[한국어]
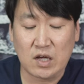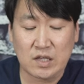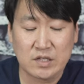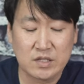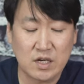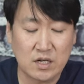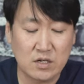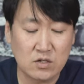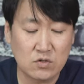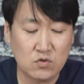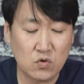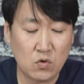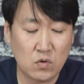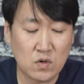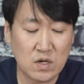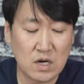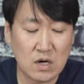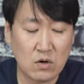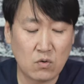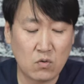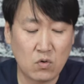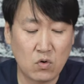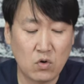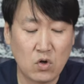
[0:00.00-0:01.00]
괜찮은
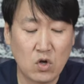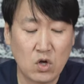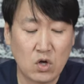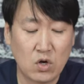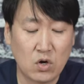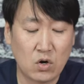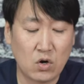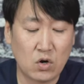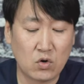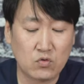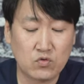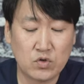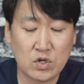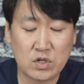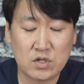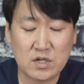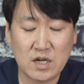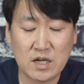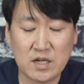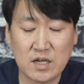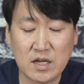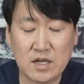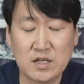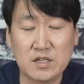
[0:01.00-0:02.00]
총이라고 어, 유저들
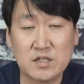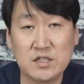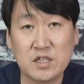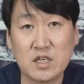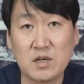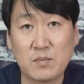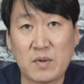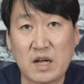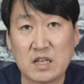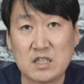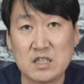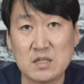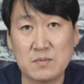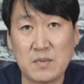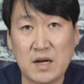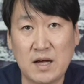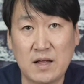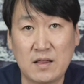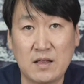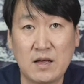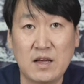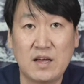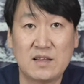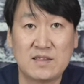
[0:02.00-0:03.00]
사이에 인식이
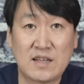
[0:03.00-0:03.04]
많지만